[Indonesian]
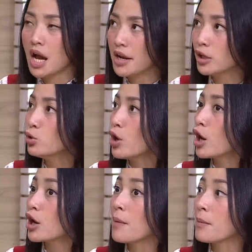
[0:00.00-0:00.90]
ada tuh
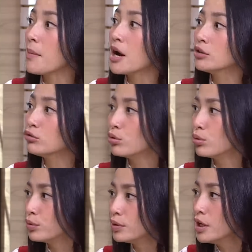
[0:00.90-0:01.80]
yang rame banget tuh.
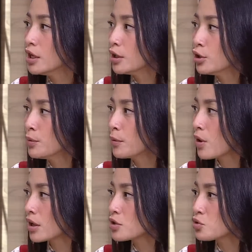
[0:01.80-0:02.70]
Hmm. Ini
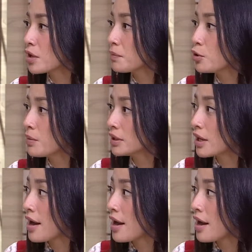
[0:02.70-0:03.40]
mengeluarkan surat minuman